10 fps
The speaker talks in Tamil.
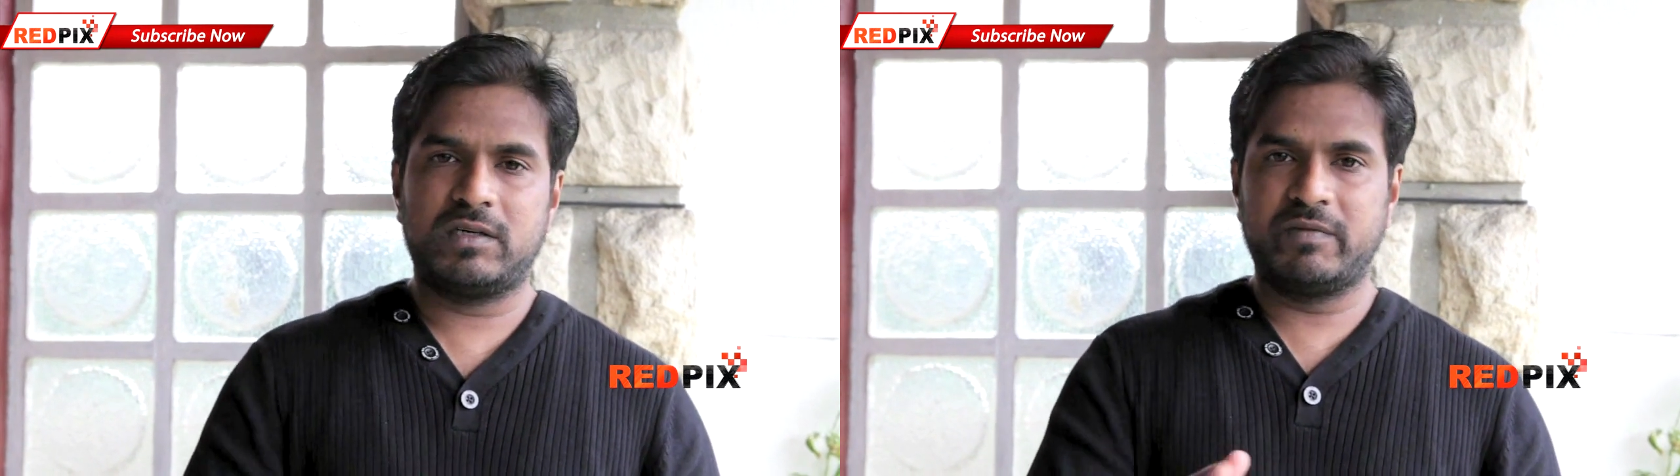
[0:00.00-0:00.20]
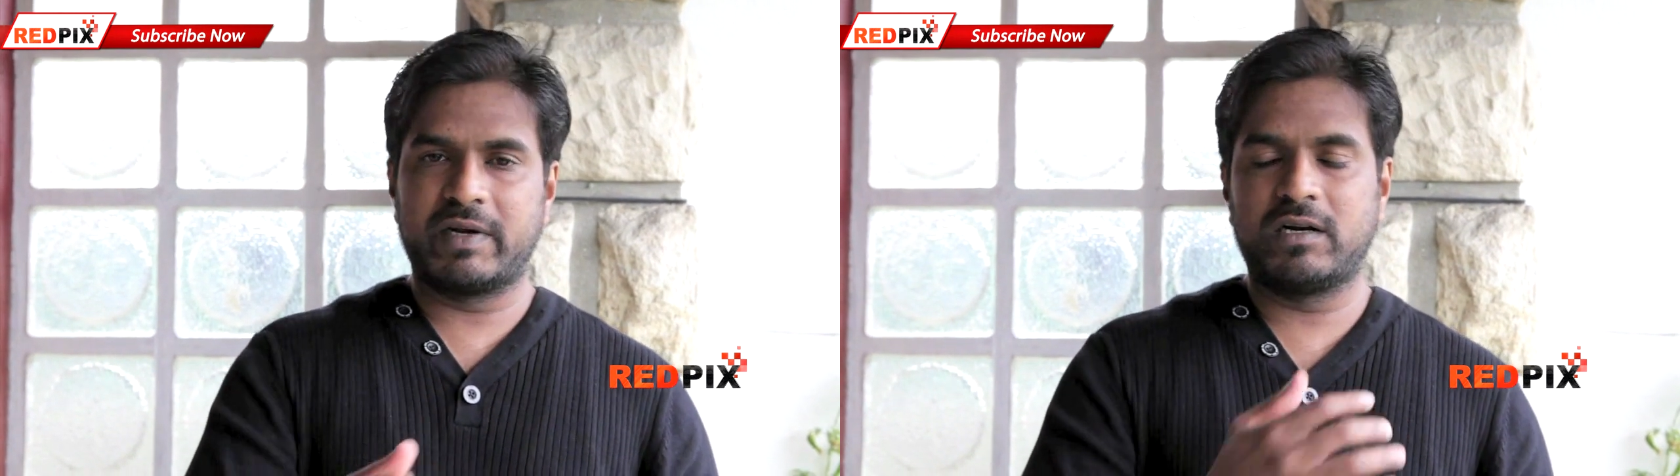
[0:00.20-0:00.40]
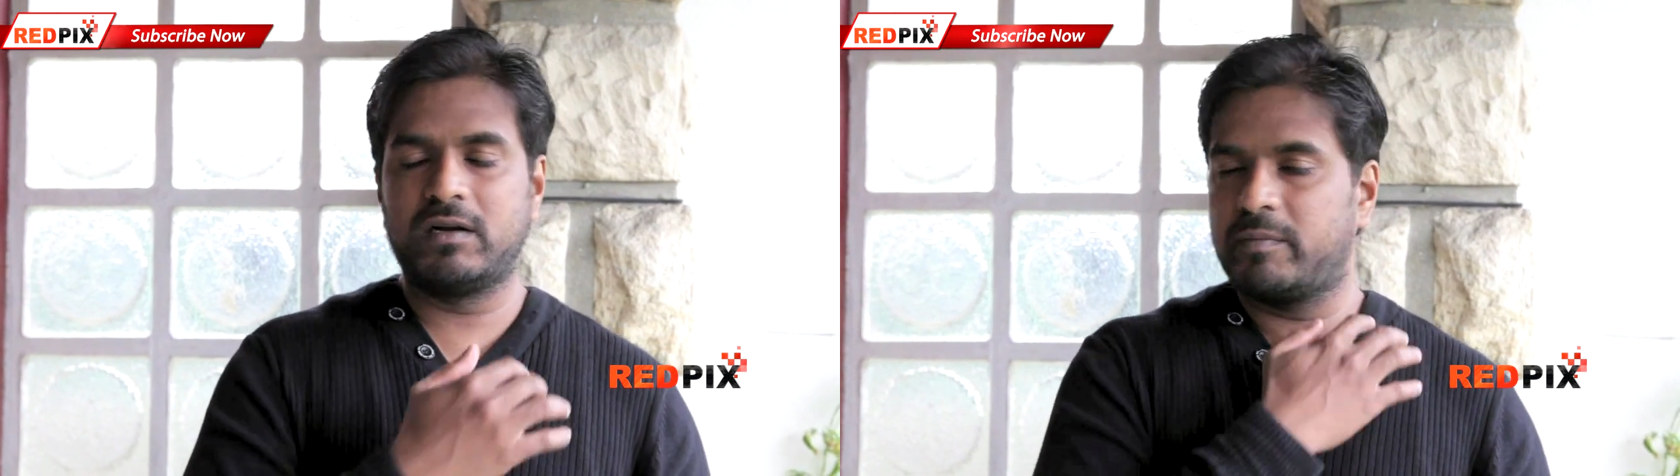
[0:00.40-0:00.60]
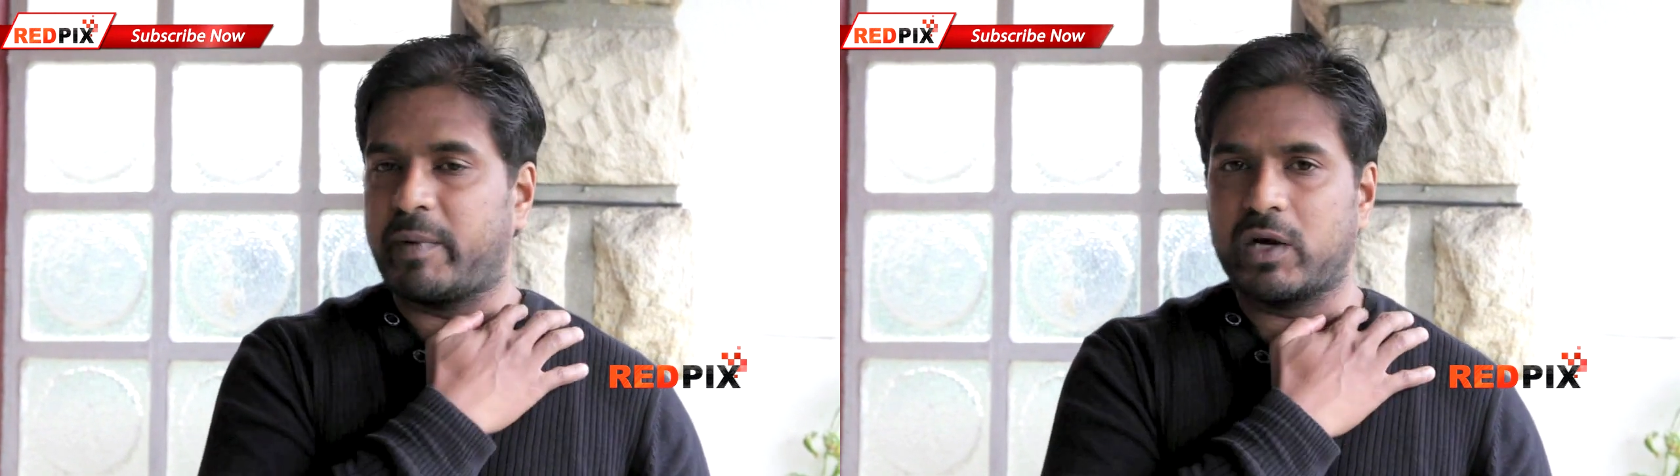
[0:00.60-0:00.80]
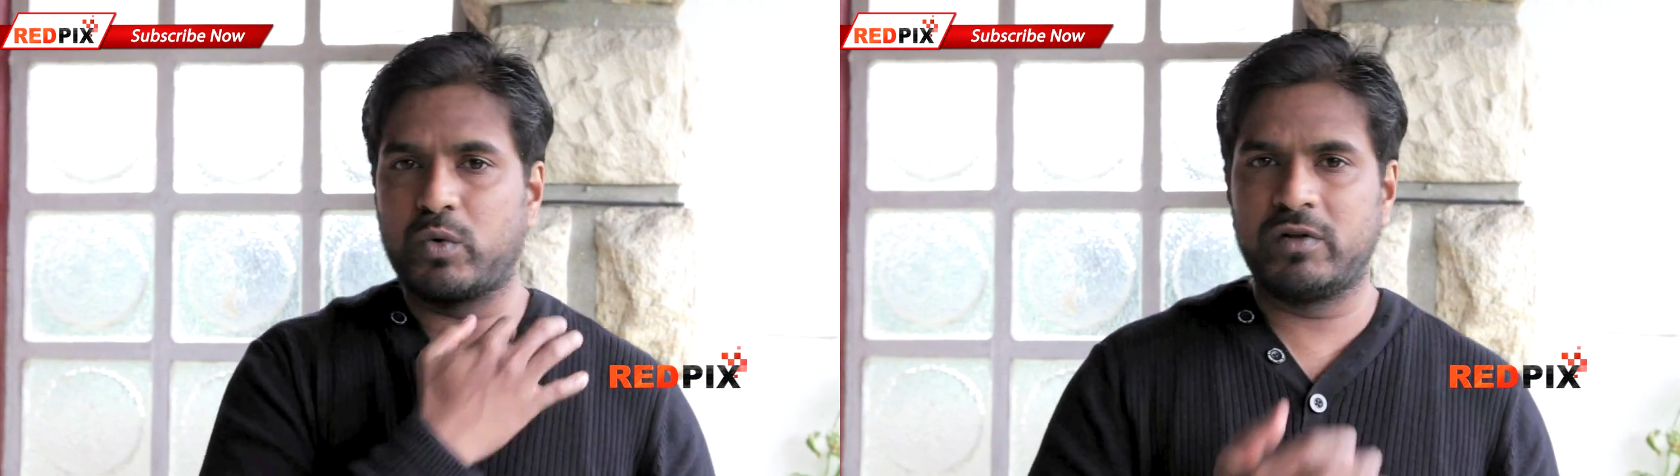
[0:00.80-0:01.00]
இவர்கள்
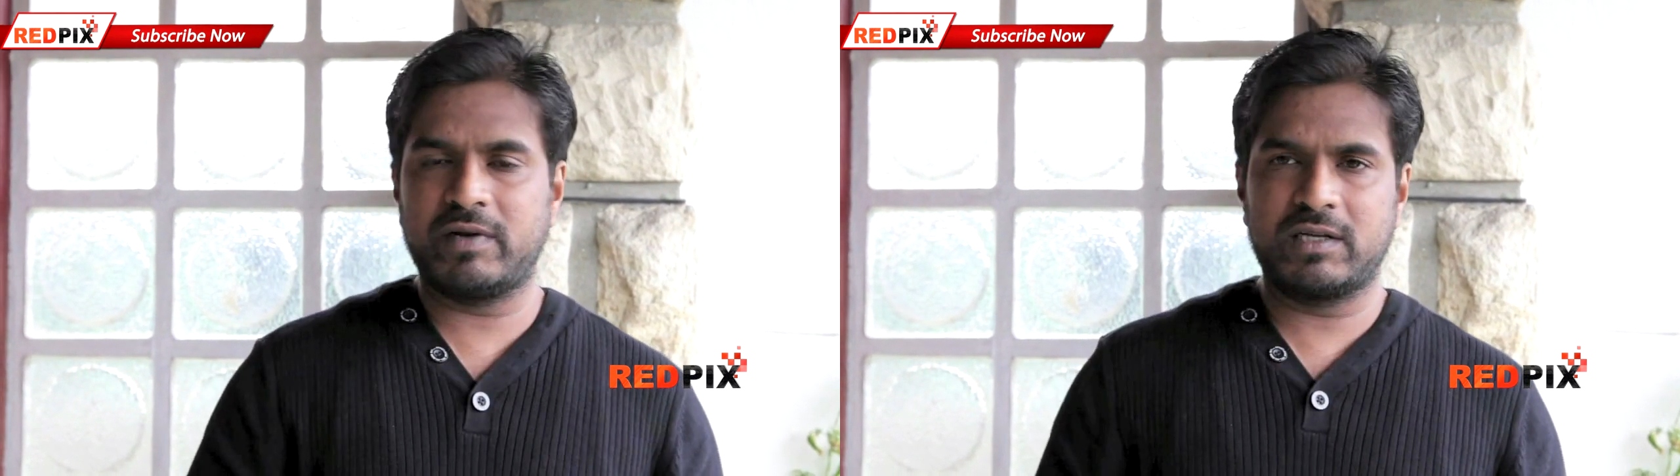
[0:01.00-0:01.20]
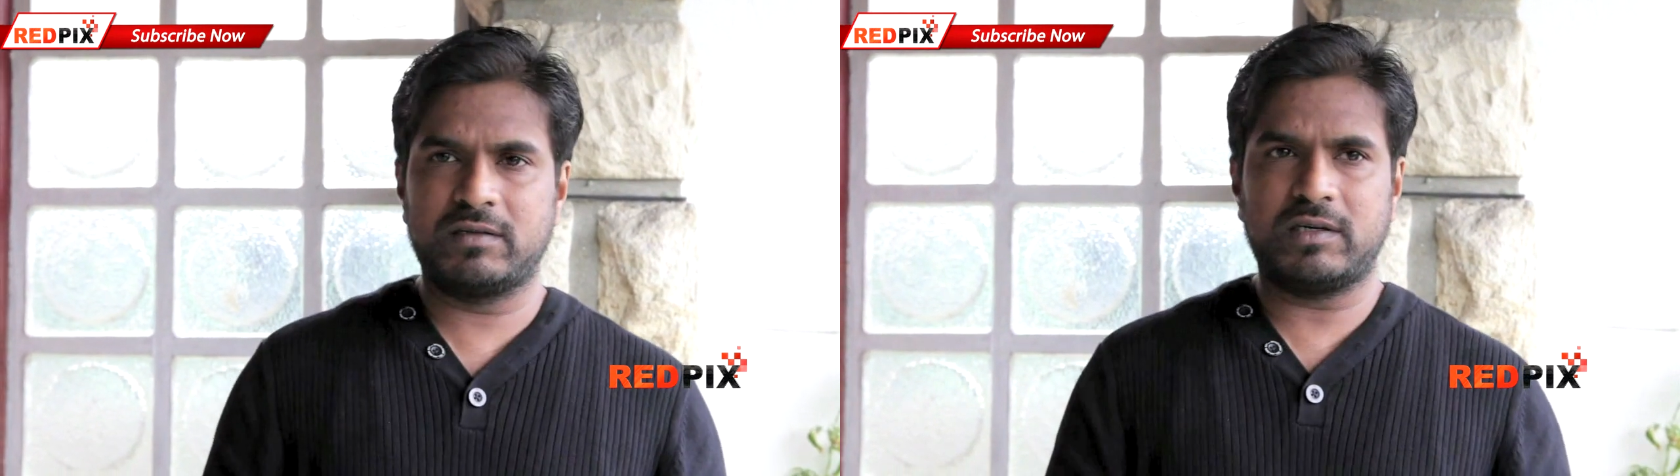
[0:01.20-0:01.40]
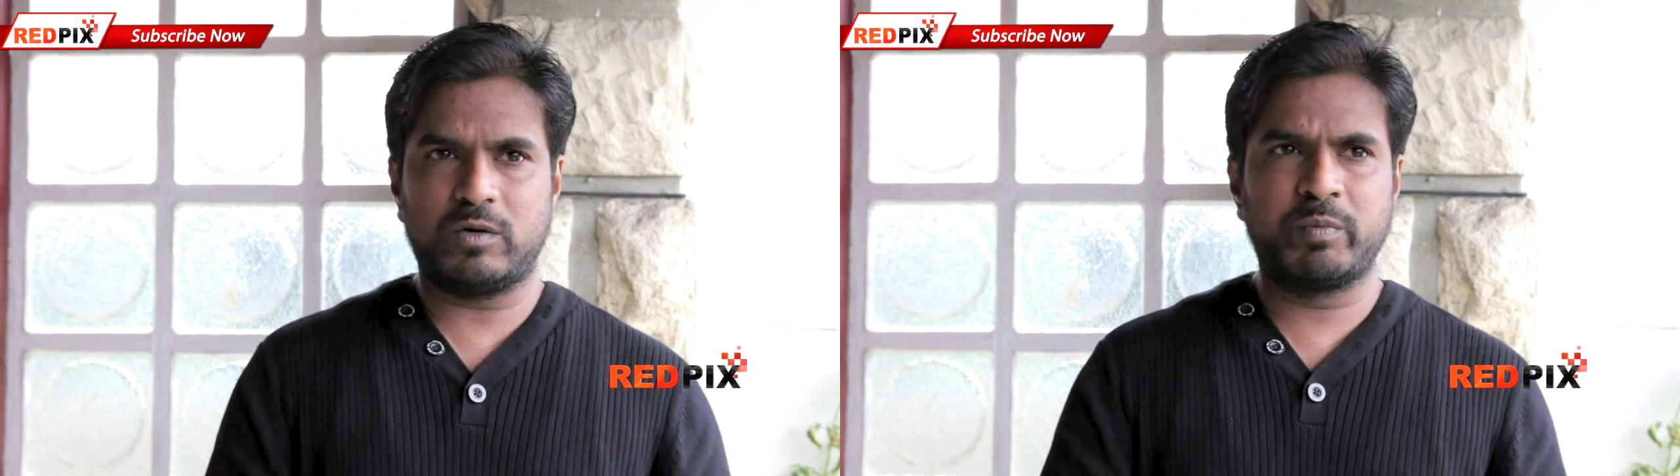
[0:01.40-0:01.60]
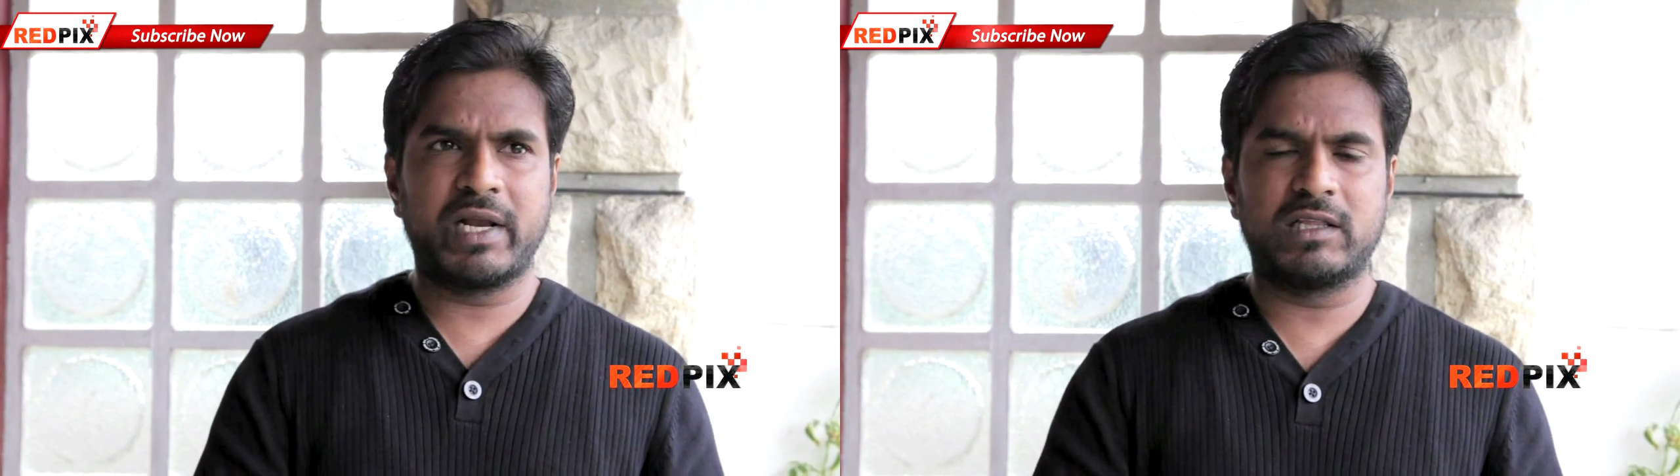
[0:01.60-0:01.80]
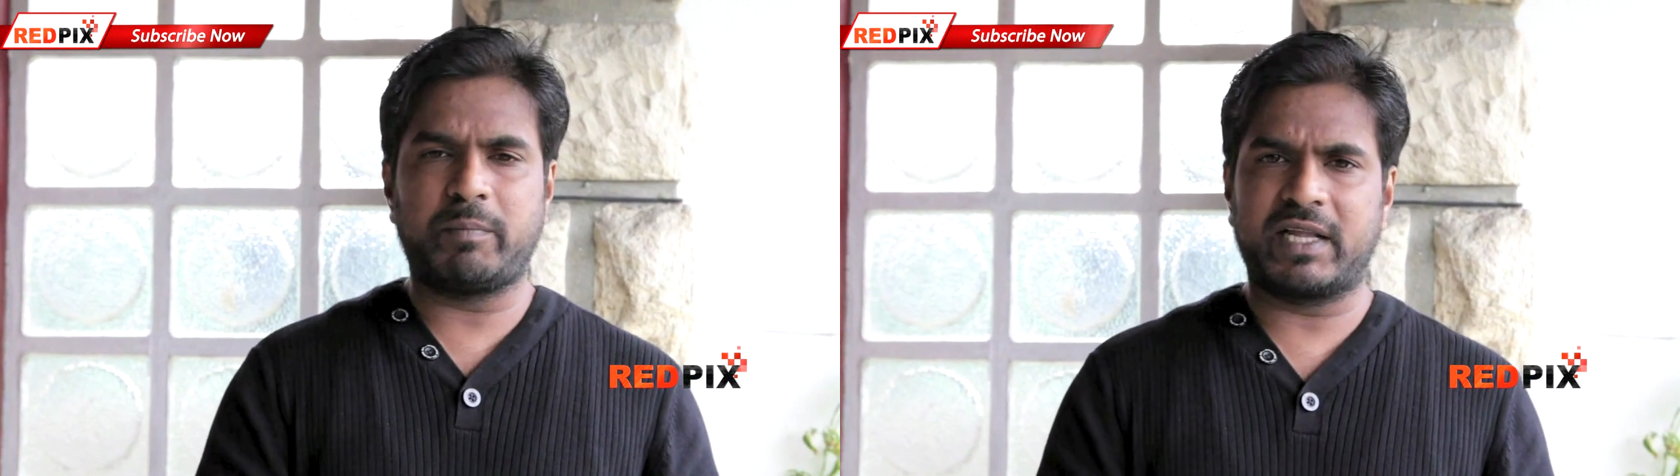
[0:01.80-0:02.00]
படக்குழுவில் உண்மையில் அந்த